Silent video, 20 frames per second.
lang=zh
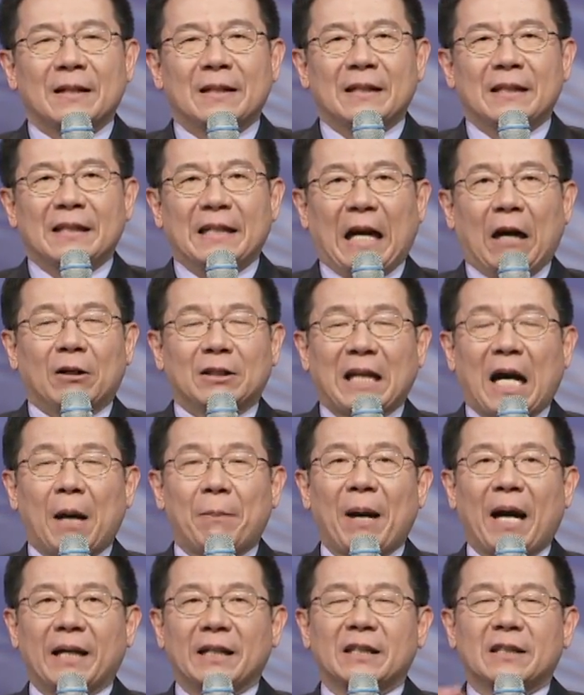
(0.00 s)
然后他
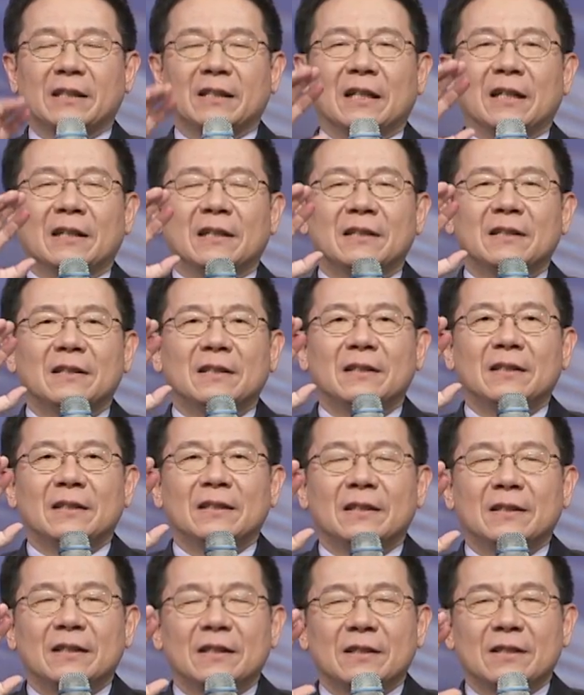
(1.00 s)
把一颗
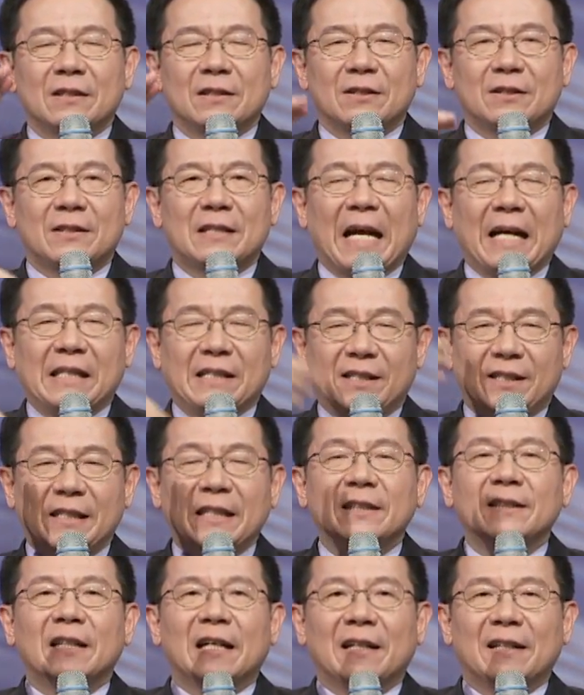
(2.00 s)
崭
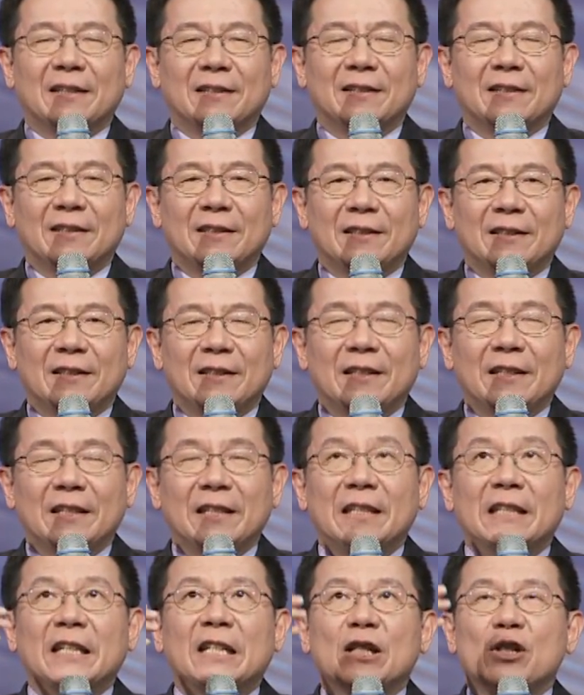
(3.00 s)
新的、
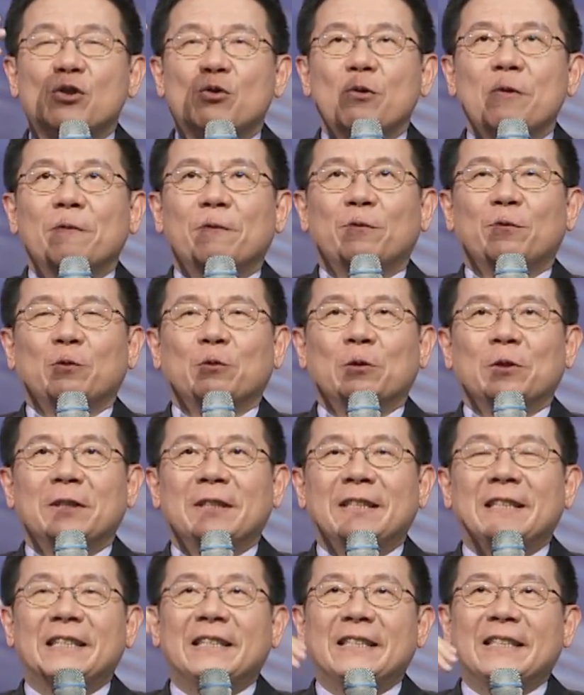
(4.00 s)
一个顺服。
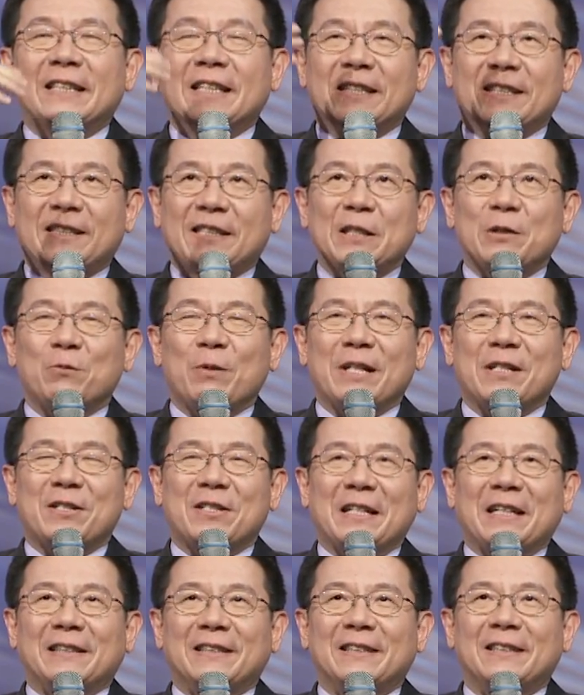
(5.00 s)
一个敬畏神，
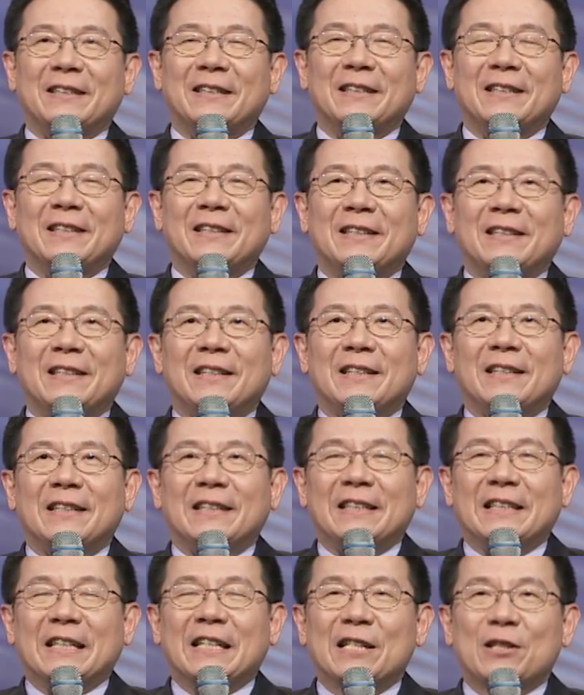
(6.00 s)

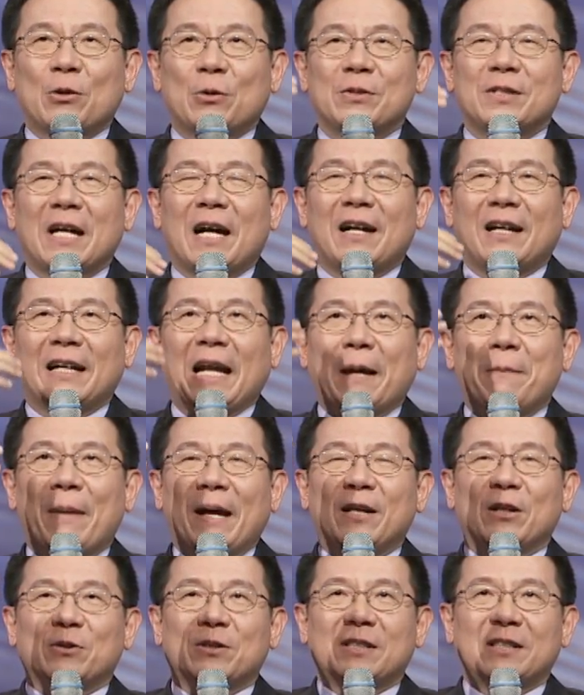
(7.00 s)
一个从他而来满
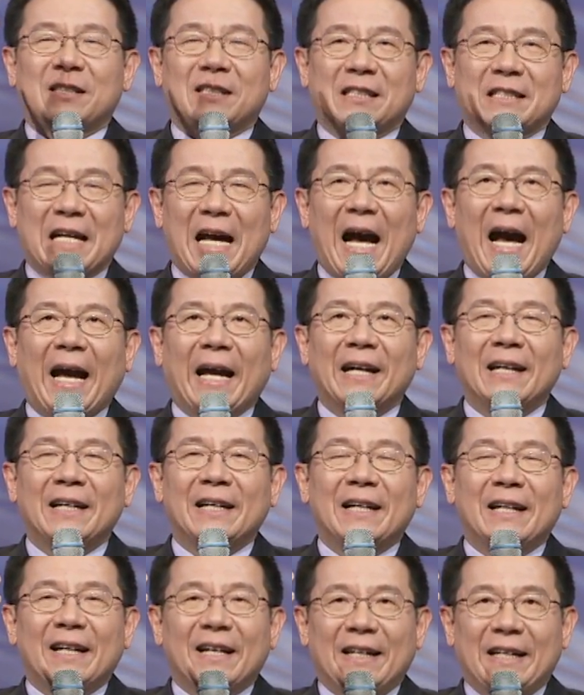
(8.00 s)
有慈爱
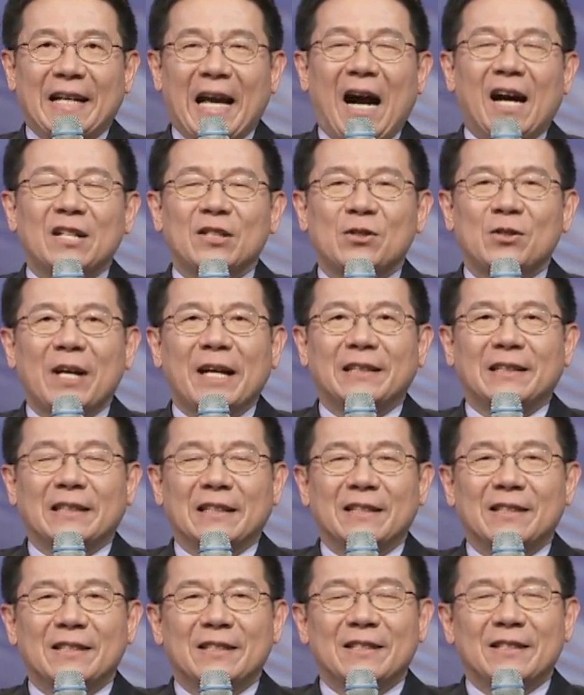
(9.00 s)
良善的
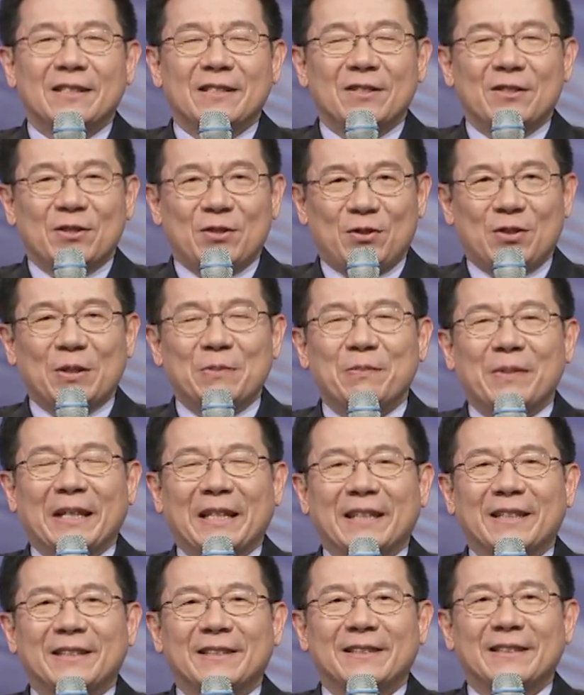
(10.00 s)
神明，
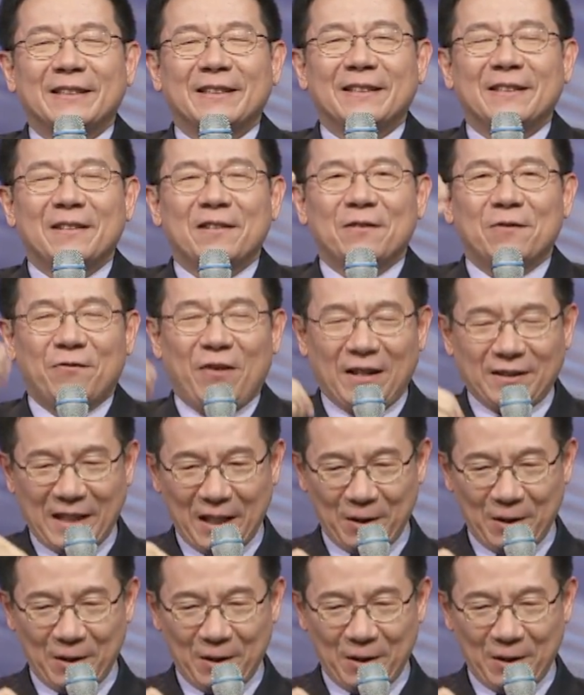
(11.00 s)
放在